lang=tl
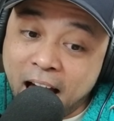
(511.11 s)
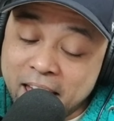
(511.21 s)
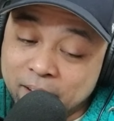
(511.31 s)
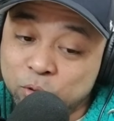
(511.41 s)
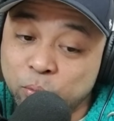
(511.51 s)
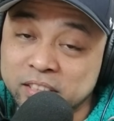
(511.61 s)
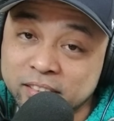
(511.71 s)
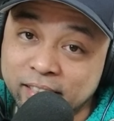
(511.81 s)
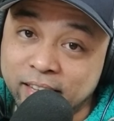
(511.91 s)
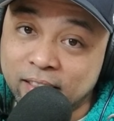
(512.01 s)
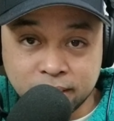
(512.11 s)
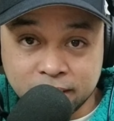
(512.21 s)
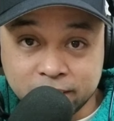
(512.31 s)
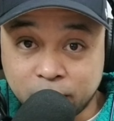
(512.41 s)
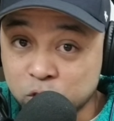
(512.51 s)
I have to watch it again.
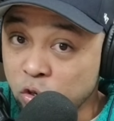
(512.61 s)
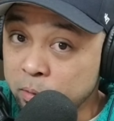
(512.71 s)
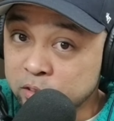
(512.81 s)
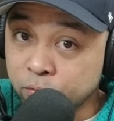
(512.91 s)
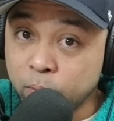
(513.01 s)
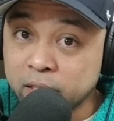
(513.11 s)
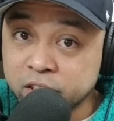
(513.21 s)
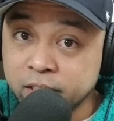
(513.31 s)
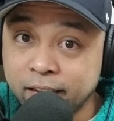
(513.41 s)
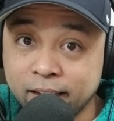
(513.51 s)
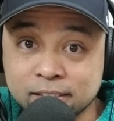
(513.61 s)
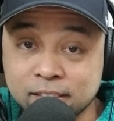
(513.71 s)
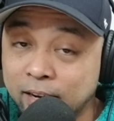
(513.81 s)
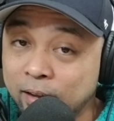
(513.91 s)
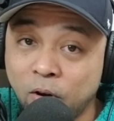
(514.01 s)
Thank you so much for watching and
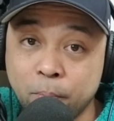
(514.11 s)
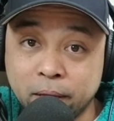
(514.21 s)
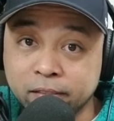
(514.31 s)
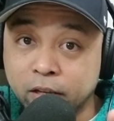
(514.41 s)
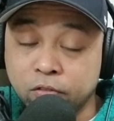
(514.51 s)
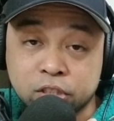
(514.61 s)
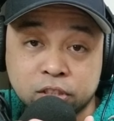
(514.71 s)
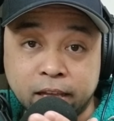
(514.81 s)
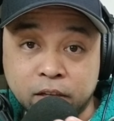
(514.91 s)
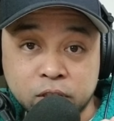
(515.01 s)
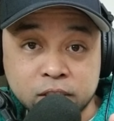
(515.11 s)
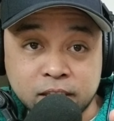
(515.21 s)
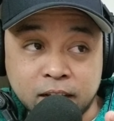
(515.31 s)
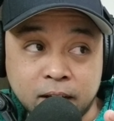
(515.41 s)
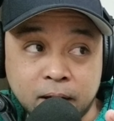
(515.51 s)
sa nag-comment, thank you, thank you din
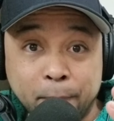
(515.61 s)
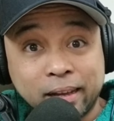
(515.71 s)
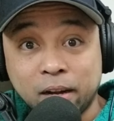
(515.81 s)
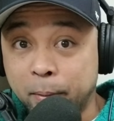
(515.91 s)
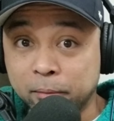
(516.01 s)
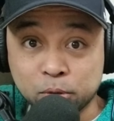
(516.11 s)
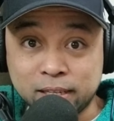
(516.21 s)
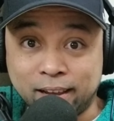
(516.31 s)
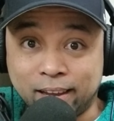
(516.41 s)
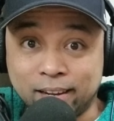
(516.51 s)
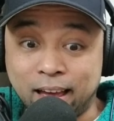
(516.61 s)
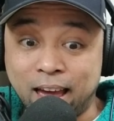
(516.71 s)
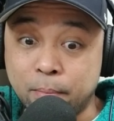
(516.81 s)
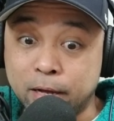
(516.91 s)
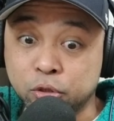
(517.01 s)
sa pag-remind mo sa akin.
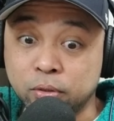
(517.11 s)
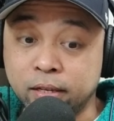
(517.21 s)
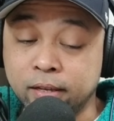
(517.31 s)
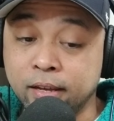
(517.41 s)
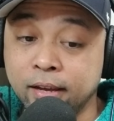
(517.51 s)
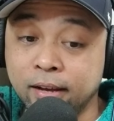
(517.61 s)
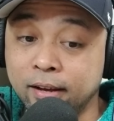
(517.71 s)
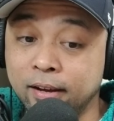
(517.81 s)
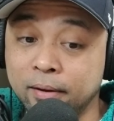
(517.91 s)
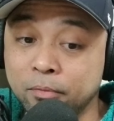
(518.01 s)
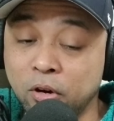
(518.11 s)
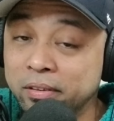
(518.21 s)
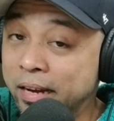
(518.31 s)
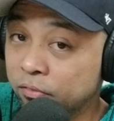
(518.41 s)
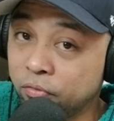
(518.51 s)
I'm actually um,
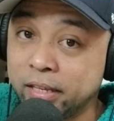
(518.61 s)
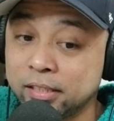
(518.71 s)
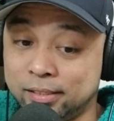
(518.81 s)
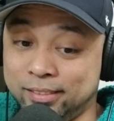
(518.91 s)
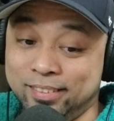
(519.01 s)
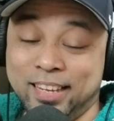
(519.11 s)
on Netflix.